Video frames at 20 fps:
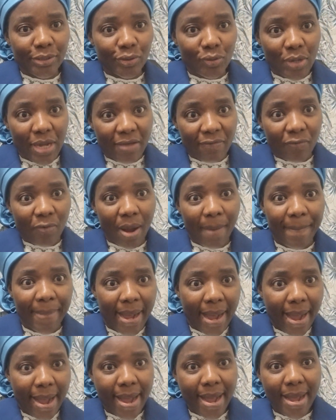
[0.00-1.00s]
Je ne les vois
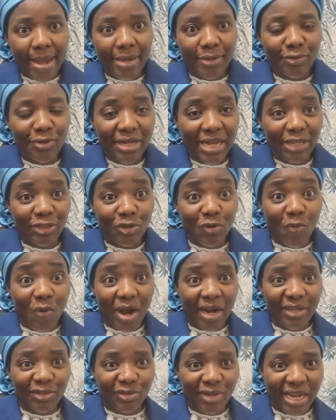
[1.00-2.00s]
pas. Jusqu'à tu
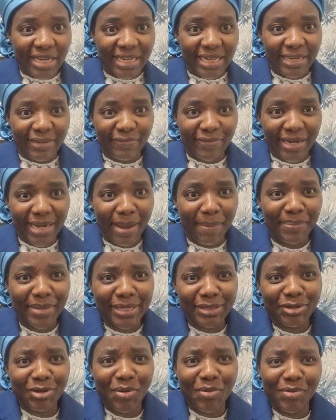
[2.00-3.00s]
crois que tu as délivré la
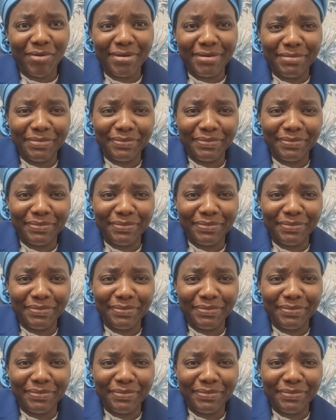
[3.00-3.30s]
maison.